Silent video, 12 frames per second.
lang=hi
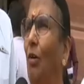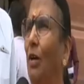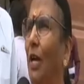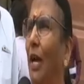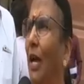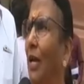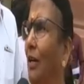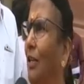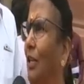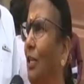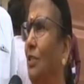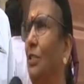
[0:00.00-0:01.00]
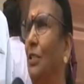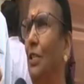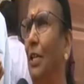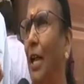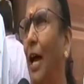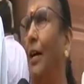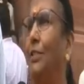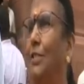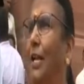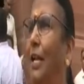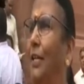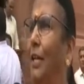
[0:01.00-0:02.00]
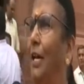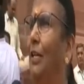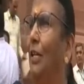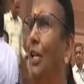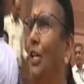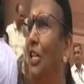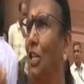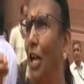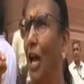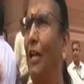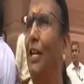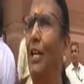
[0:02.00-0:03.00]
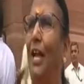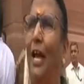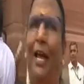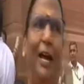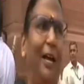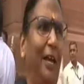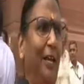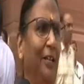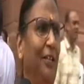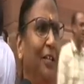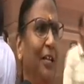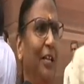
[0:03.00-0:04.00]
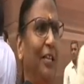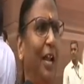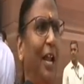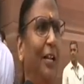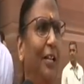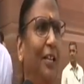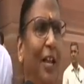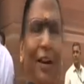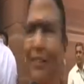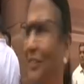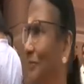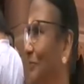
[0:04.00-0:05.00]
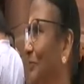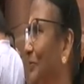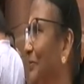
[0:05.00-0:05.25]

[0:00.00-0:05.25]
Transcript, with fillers: हो गया है कल तक तो घिना कर चला गया इतना घिनाया है इतना निंदा है